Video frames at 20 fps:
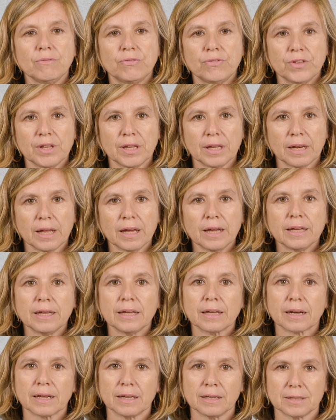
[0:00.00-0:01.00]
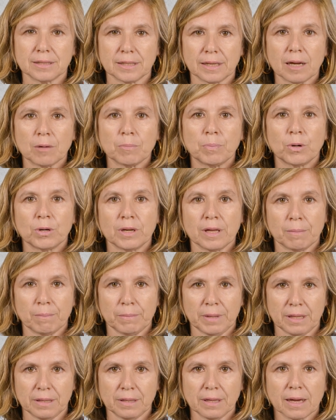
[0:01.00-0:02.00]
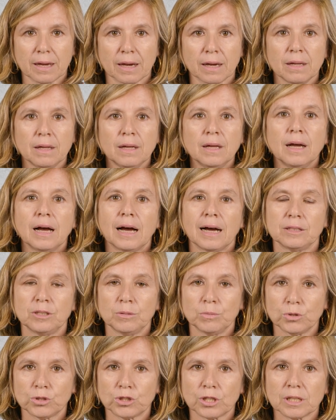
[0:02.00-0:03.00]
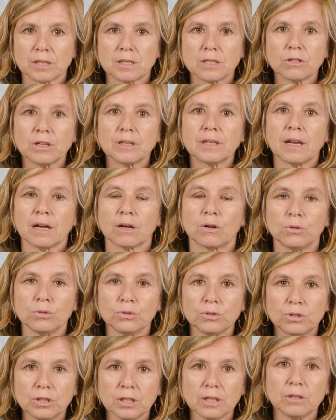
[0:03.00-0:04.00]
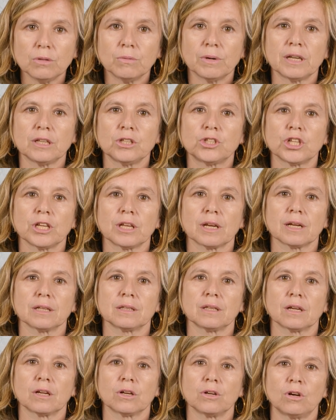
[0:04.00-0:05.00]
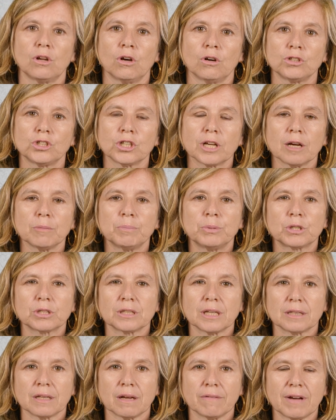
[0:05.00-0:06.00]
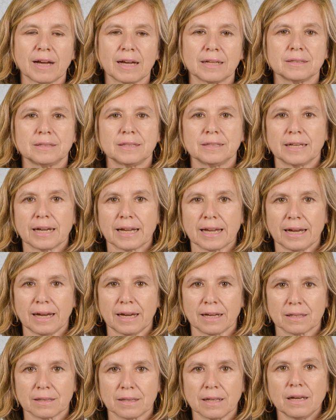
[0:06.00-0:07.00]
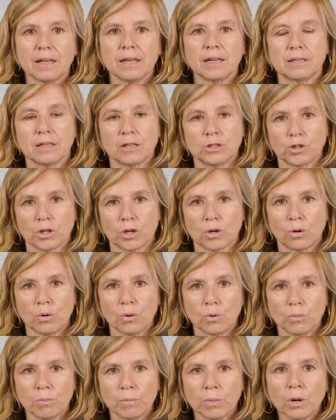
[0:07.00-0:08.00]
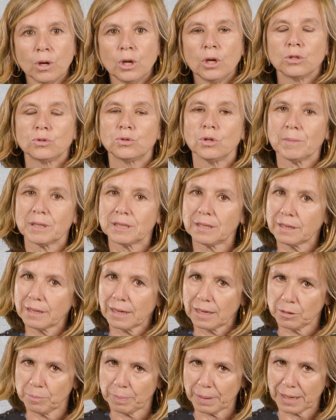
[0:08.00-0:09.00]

infine in resina poliammidica, a dimostrazione della continua ricerca tecnologica portata avanti da Cartel e da G. Colombo sui materiali